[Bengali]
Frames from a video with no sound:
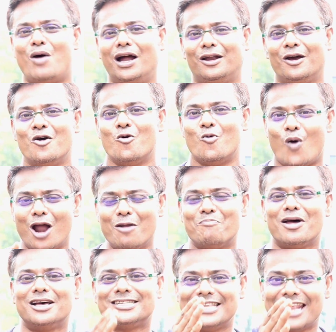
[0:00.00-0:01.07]
বাট ওয়ান
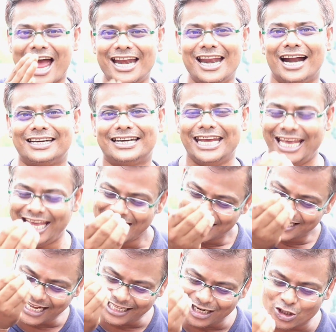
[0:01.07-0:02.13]
প্লাস নাইন আর থ্রি
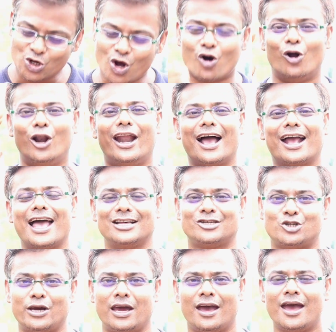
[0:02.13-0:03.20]
তাদের সকলের আগে
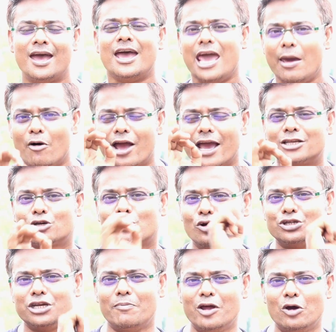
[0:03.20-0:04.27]
আসছে এবং
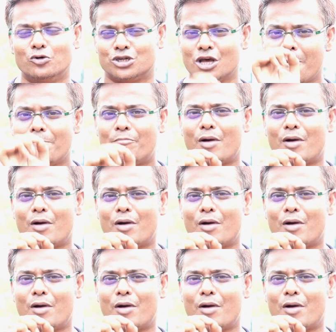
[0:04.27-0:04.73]
এক্সক্লুসিভ নিউজ